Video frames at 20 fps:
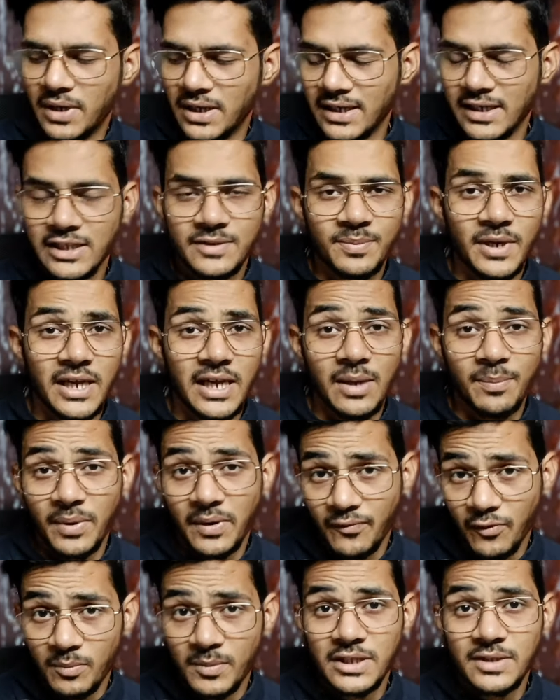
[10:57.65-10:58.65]
बड़ी डिस्प्ले है
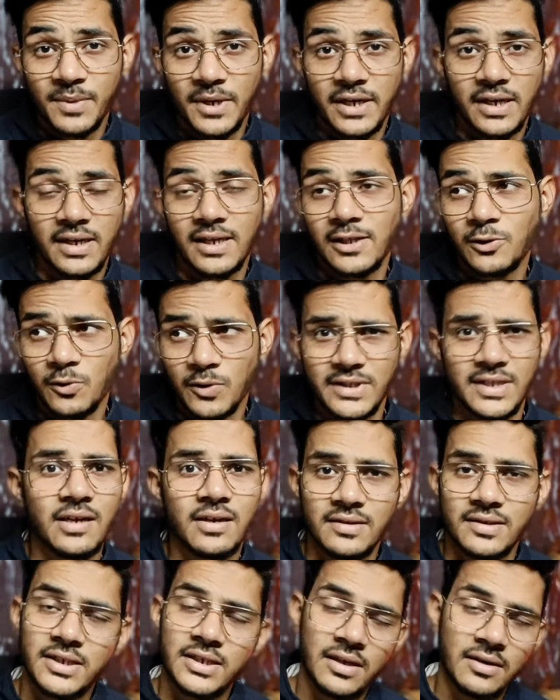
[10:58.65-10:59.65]
परफॉर्मेंस बेटर है तो इसे
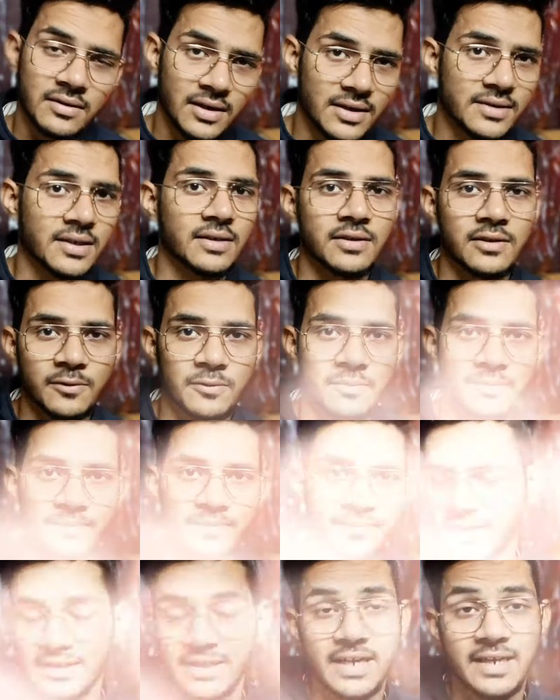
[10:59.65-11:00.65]
कंसिडर कर सकते
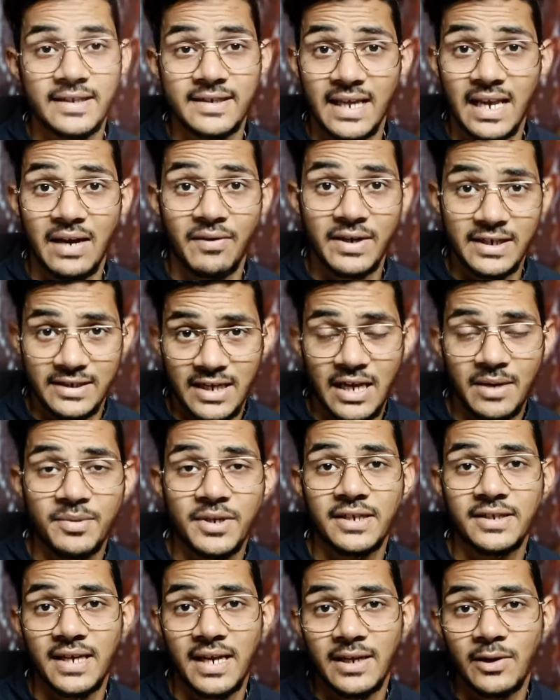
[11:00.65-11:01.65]
हो इसके अलावा डिज़ाइन भी
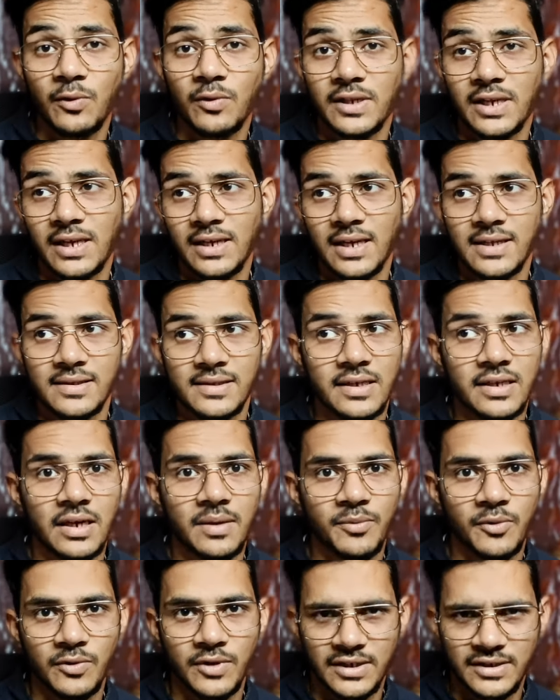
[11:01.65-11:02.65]
अच्छा है गोरिल्ला ग्लास थ्री का
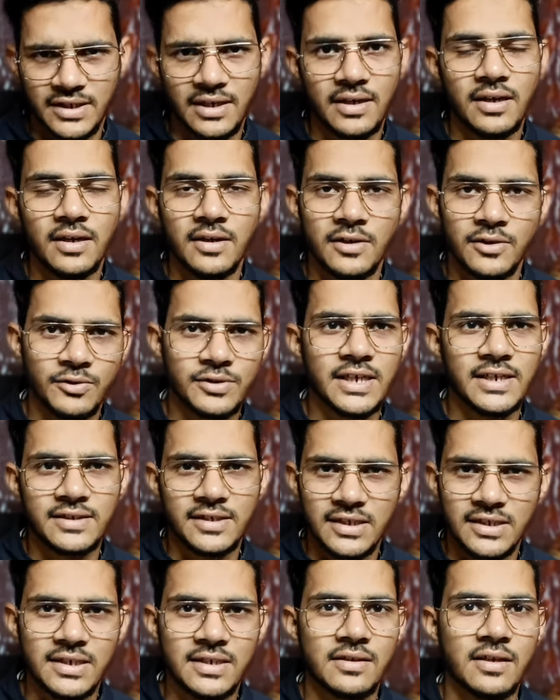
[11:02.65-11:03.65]
प्रोटेक्शन है तो ये अच्छी चीज़ है